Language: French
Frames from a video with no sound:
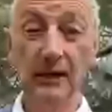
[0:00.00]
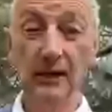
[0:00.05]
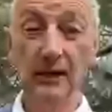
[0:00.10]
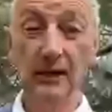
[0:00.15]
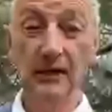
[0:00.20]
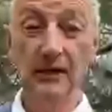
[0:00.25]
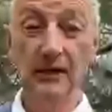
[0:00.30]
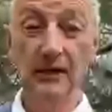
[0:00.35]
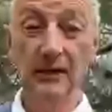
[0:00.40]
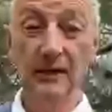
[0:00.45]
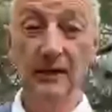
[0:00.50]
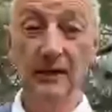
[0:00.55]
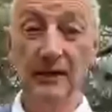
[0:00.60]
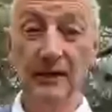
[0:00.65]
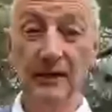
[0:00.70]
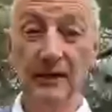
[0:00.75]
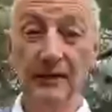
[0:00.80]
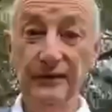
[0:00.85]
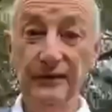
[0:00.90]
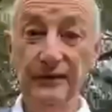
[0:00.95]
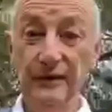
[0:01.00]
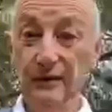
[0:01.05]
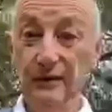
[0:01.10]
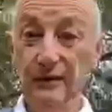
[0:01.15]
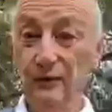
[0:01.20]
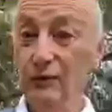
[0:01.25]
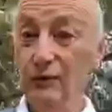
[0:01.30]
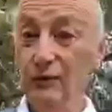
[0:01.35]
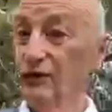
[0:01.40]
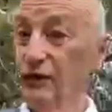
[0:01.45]
Et
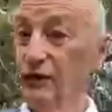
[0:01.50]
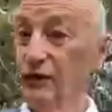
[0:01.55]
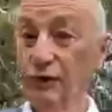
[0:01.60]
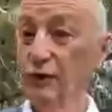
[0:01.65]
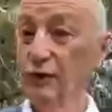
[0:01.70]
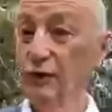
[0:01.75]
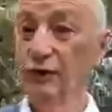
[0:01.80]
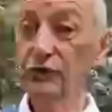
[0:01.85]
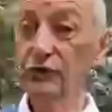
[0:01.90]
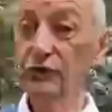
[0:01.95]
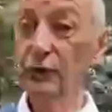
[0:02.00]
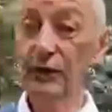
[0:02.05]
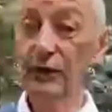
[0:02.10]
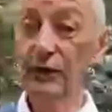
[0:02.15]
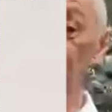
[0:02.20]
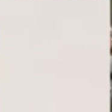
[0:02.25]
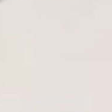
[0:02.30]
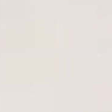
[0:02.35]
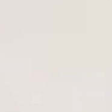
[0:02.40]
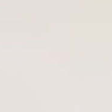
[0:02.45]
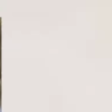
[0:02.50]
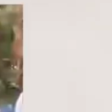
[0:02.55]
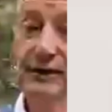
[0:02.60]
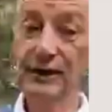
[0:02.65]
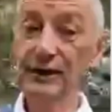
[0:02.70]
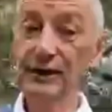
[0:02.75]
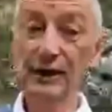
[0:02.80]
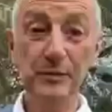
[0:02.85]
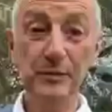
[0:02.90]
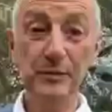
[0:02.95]
si tu le souhaites,
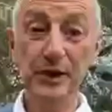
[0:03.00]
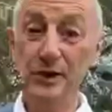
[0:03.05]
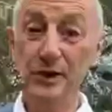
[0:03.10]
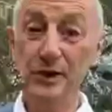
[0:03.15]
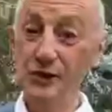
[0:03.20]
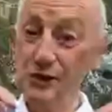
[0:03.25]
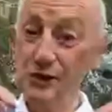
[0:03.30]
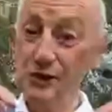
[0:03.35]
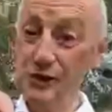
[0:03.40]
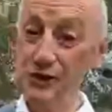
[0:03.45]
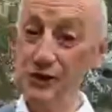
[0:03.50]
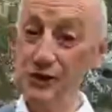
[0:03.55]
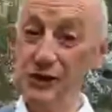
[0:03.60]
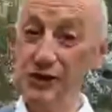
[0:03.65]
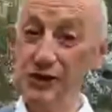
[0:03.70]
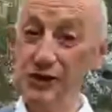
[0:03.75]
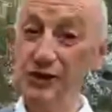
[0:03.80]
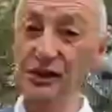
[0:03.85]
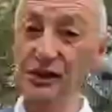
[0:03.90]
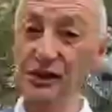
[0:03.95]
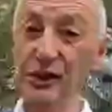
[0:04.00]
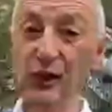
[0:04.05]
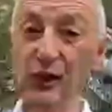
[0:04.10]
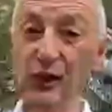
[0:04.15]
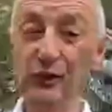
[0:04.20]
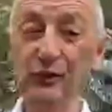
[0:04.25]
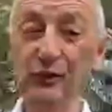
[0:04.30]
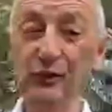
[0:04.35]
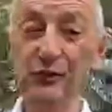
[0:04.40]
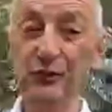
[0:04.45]
eh bien juste ici,
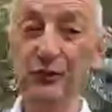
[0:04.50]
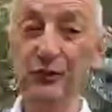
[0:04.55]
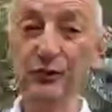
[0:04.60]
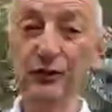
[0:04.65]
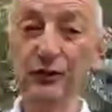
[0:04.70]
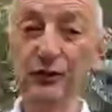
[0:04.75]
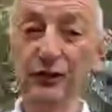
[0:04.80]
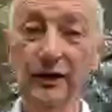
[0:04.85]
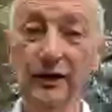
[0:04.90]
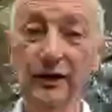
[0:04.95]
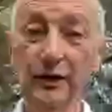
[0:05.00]
en dessous,